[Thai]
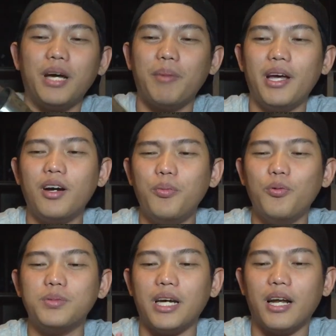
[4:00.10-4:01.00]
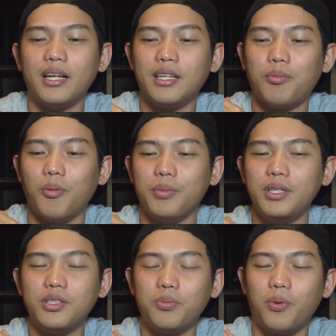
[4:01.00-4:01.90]
ภูมิใจไหมก็ภูมิใจนะ แต่ผม
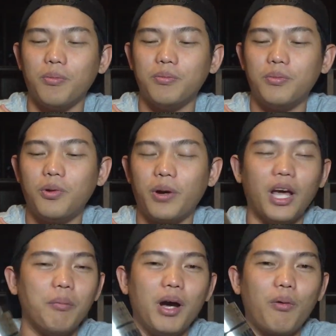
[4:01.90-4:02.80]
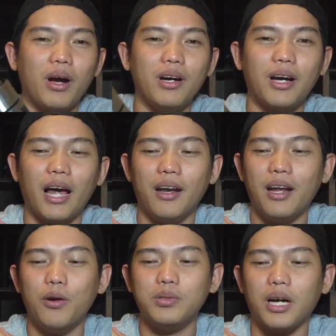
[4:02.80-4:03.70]
ที่ผมโอเคมากกว่าคือการ
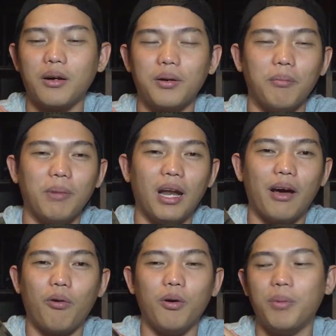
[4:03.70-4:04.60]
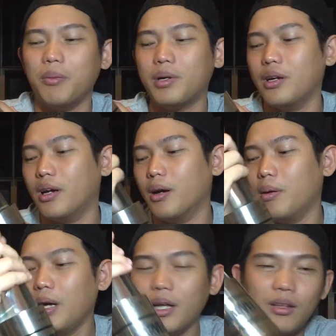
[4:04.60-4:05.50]
ได้รู้จักกับหลายๆคนเพิ่มขึ้น
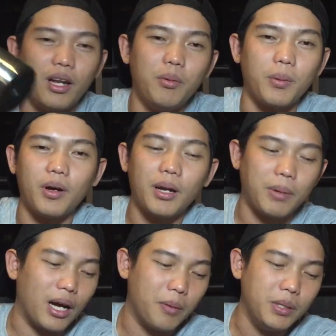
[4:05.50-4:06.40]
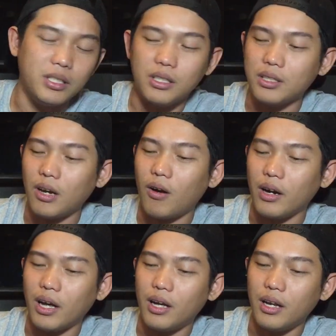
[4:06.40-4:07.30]
นะตอนนี้ผมก็ทำงานกับพี่จึงตล
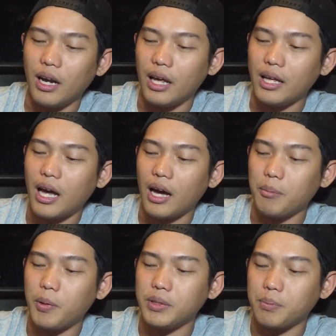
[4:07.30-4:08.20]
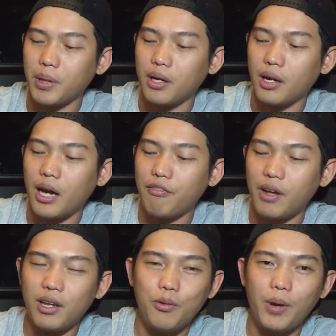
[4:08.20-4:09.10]
อดนะ หลายๆอย่าง ไม่ว่าจะเป็นงาน
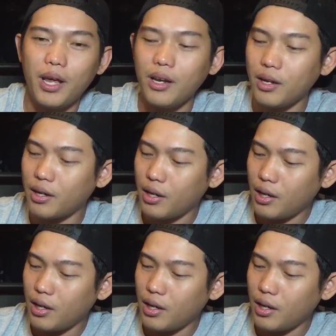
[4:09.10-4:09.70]
แฟนอีเวนต์